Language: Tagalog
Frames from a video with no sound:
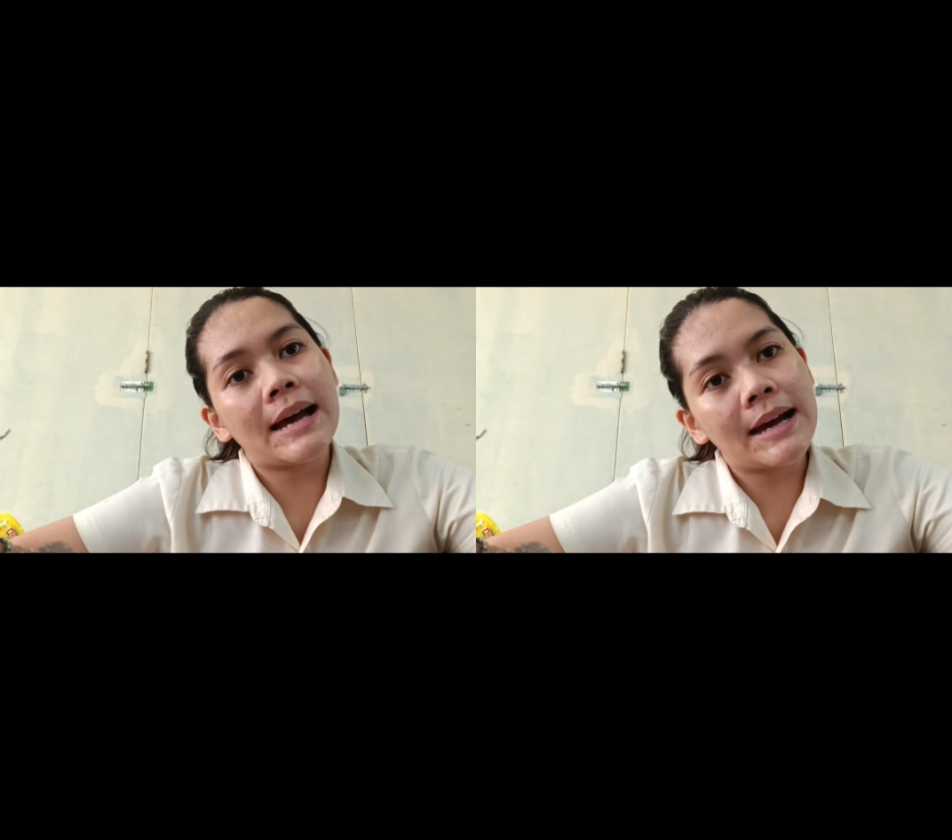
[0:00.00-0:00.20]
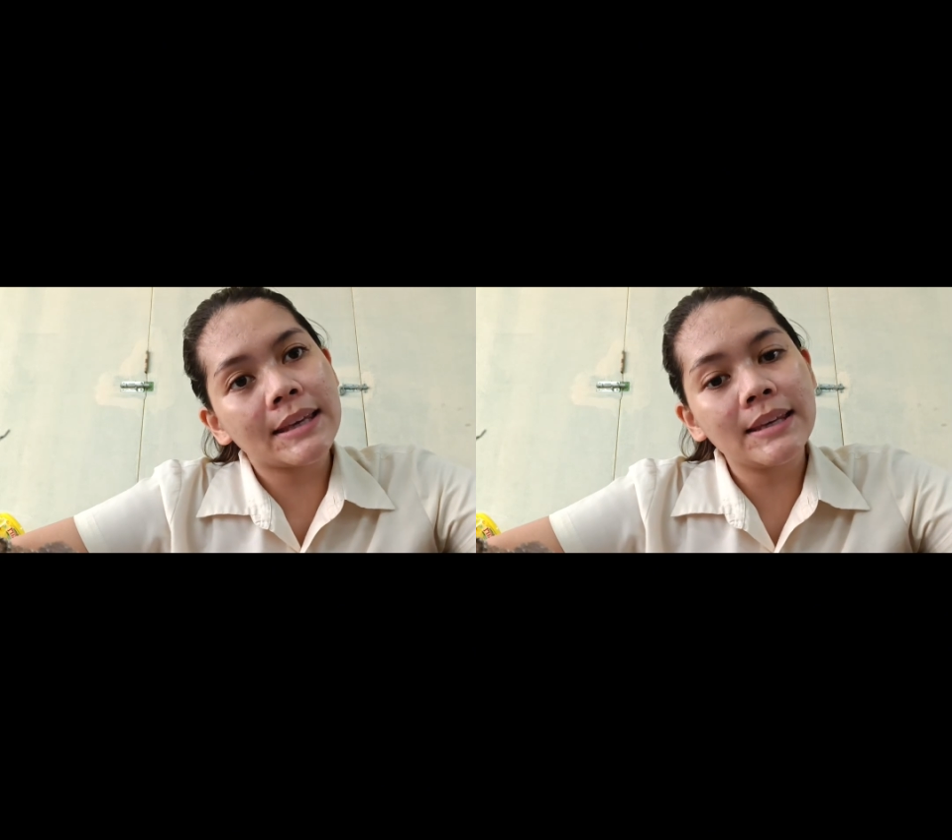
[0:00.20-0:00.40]

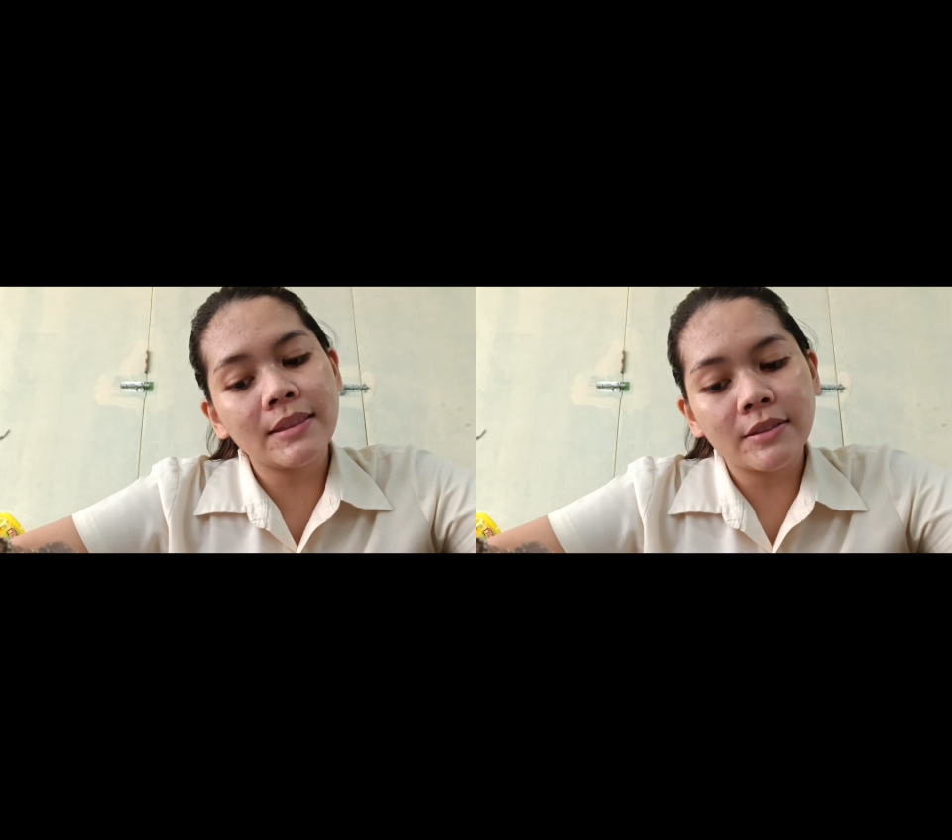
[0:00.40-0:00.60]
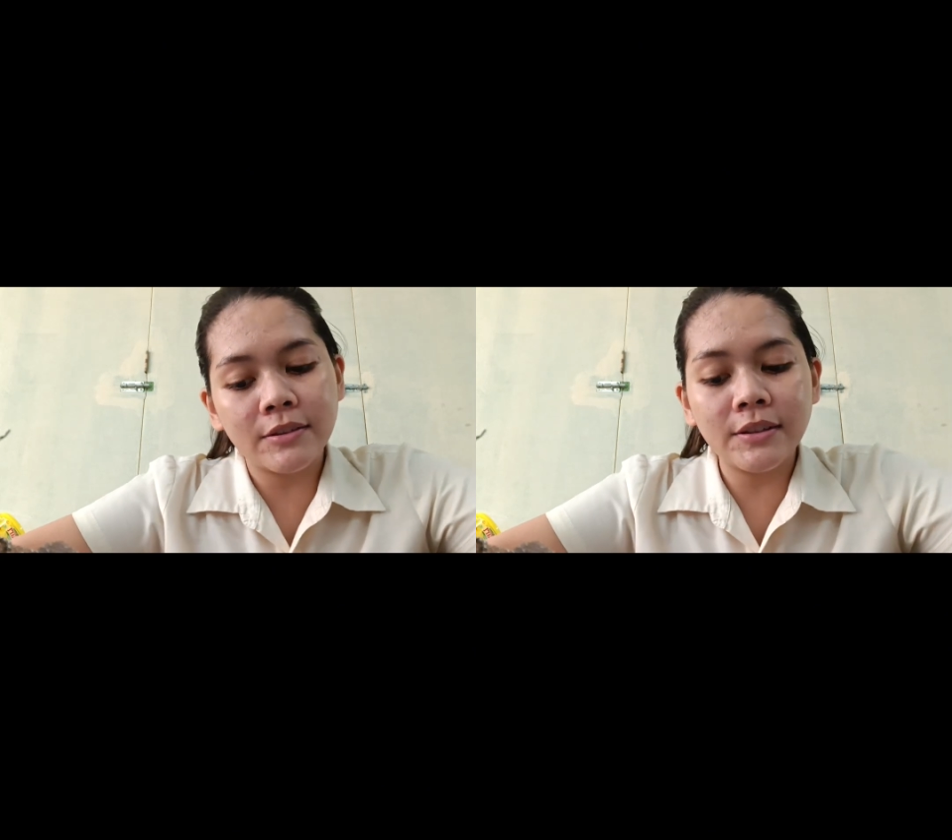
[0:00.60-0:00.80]
aking
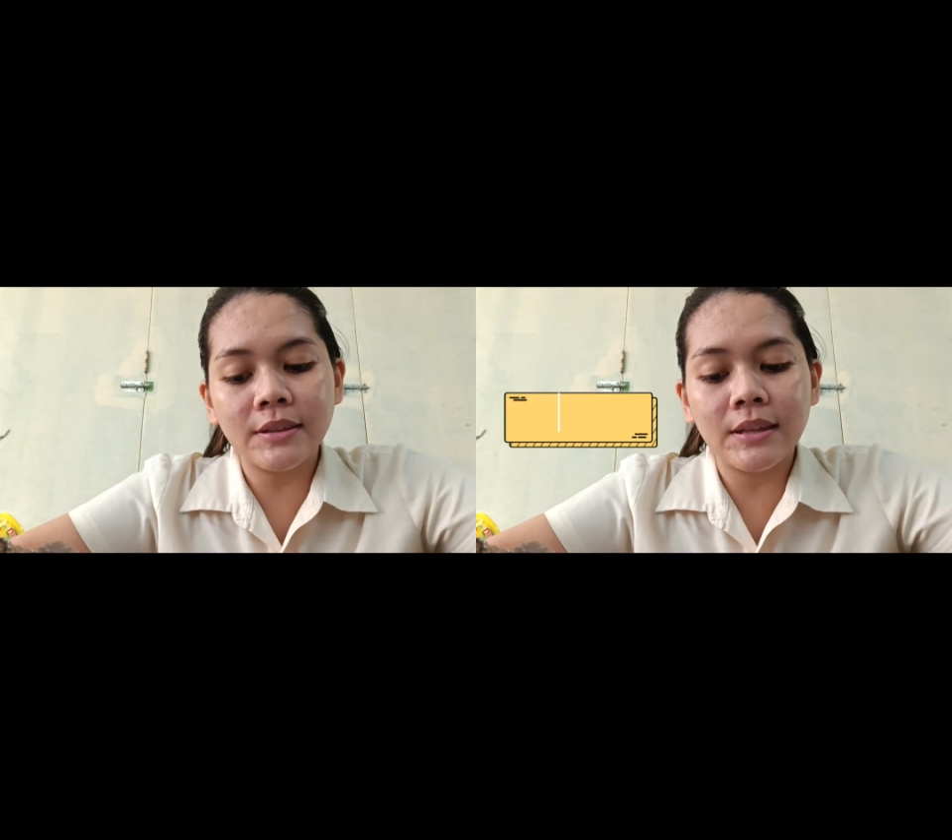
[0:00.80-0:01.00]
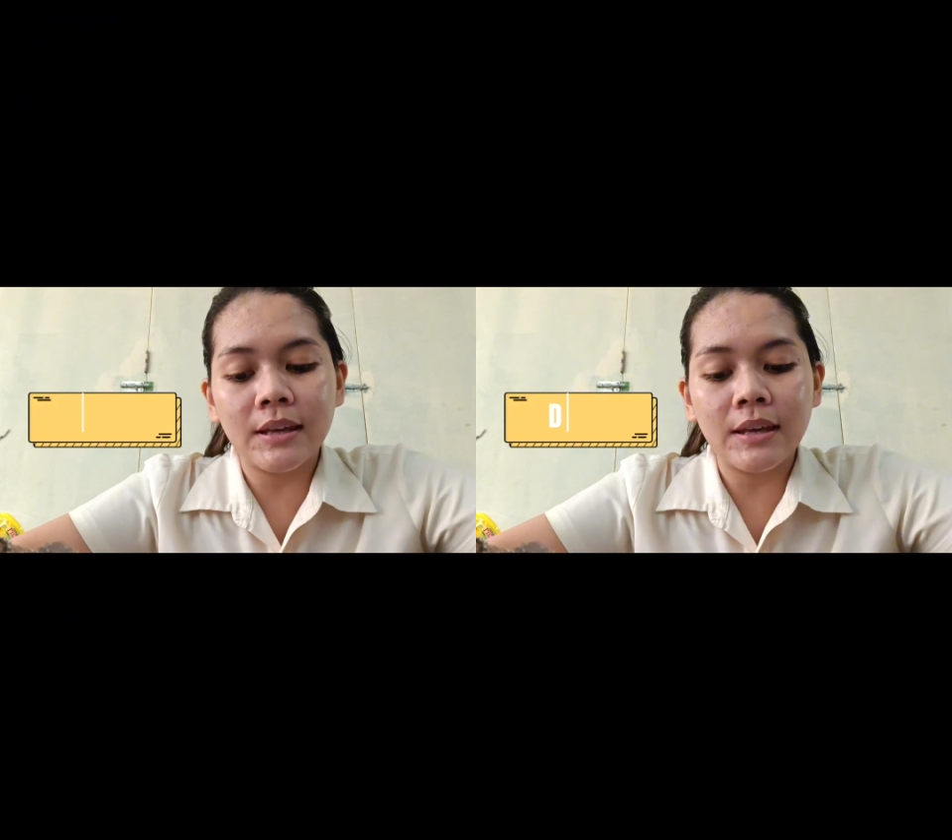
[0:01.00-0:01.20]
third
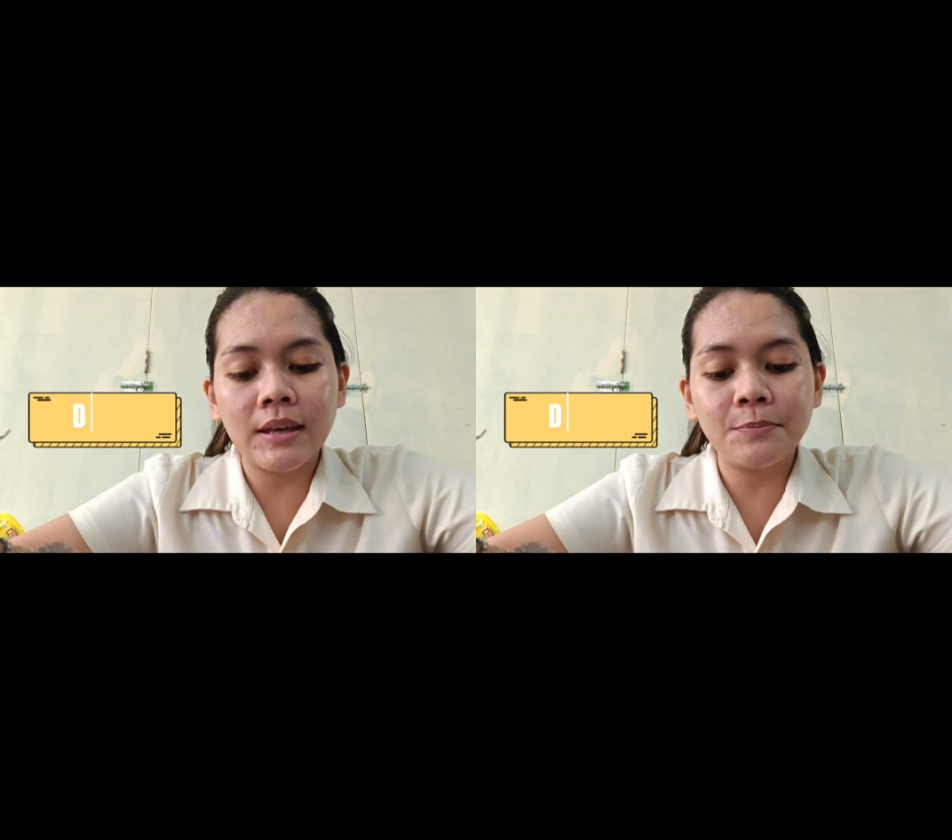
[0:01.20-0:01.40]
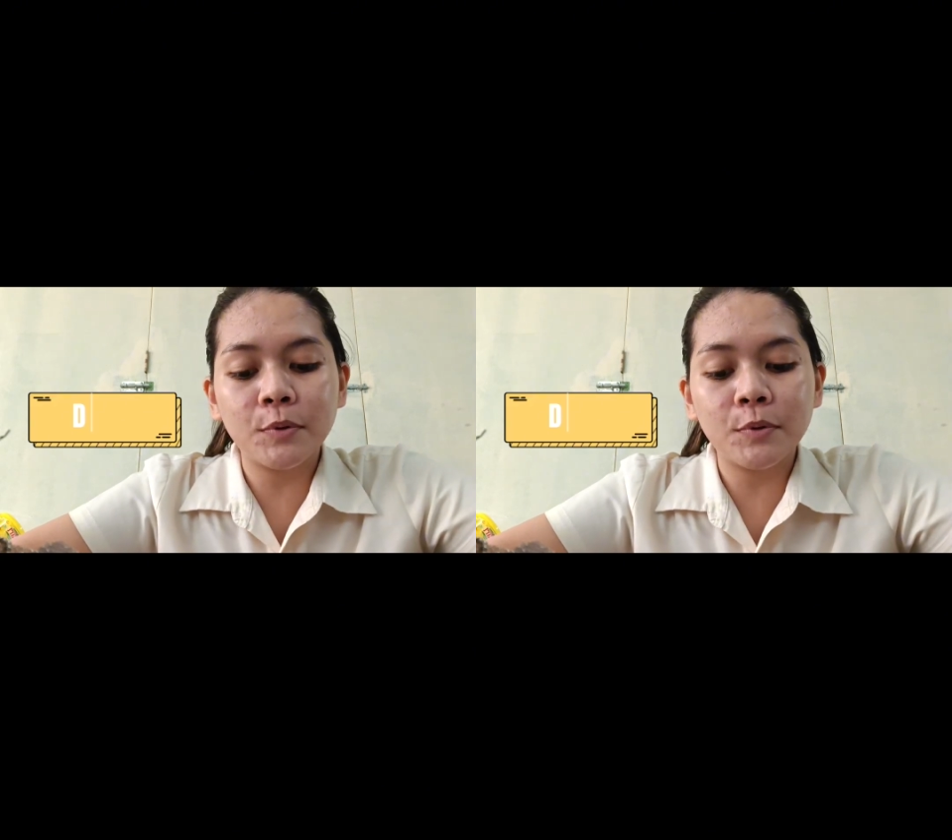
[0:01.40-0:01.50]
day,